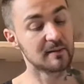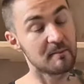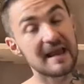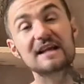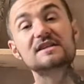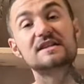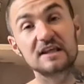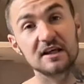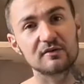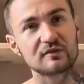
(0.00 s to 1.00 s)
Mais
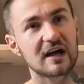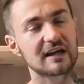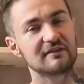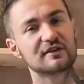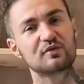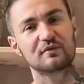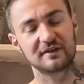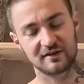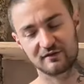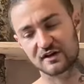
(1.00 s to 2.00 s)
si on arrive à
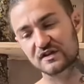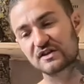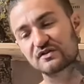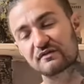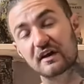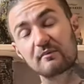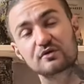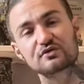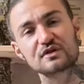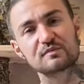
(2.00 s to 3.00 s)
trouver, euh, c'est
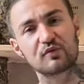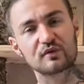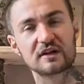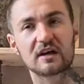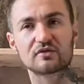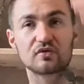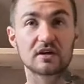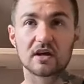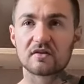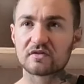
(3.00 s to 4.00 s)
vraiment juste pour dire un truc
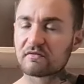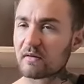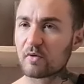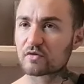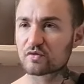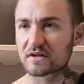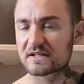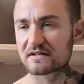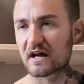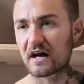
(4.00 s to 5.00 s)
et c'est vraiment un truc
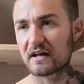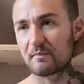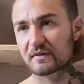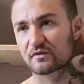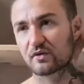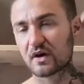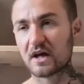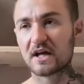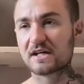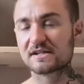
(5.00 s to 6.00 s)
qui sert à rien parce que
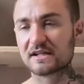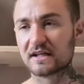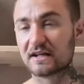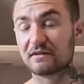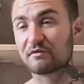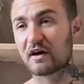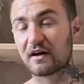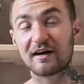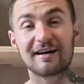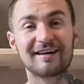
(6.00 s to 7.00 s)
c'est,
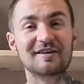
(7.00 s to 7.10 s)
enfin,